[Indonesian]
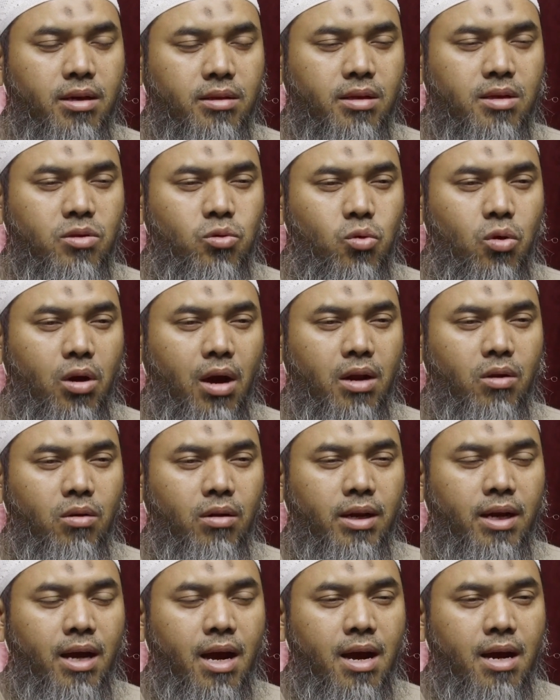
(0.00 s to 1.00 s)
ditentukan
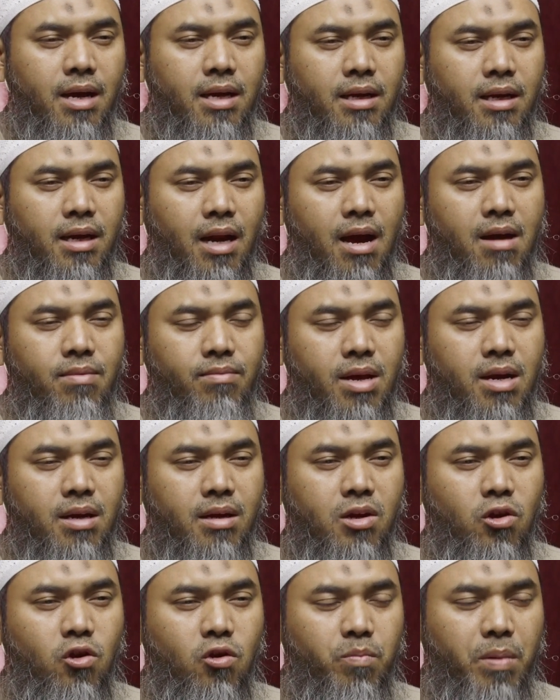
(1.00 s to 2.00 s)
oleh akhir amal
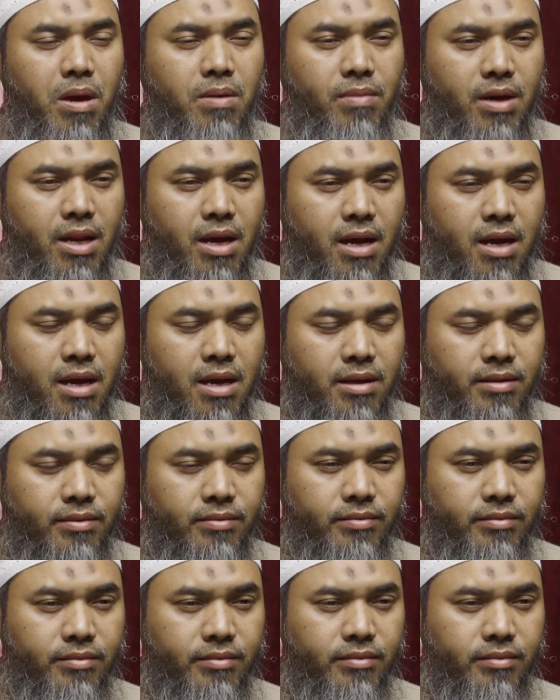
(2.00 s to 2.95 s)
kehidupan mereka.